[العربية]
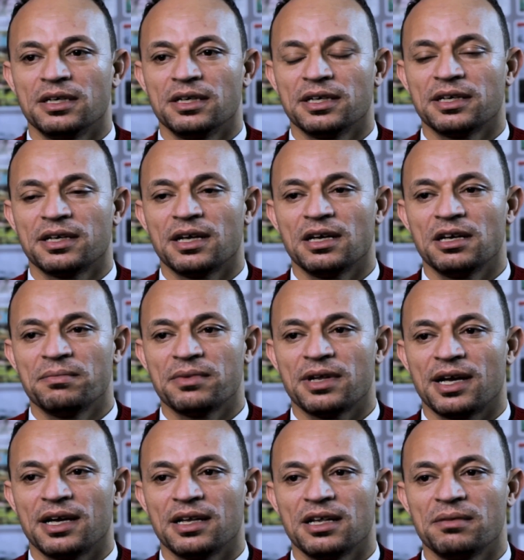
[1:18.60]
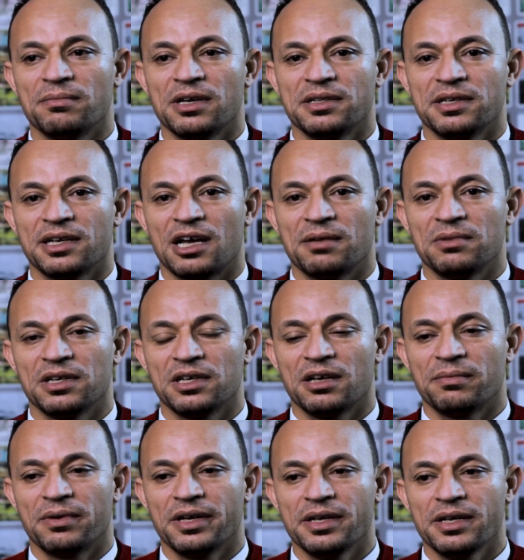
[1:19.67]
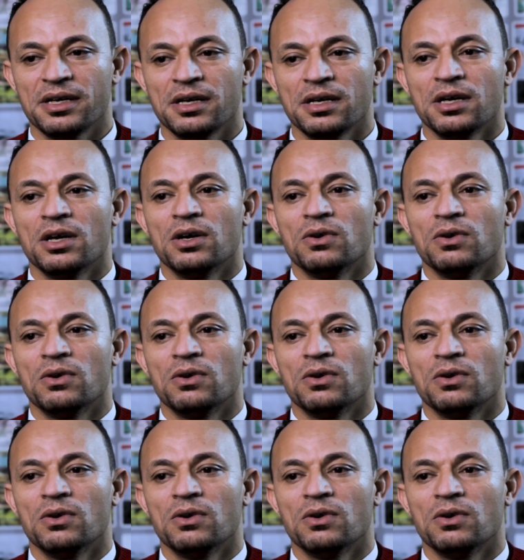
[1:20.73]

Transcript: اتكلمنا على ميادين عمل الجمعيه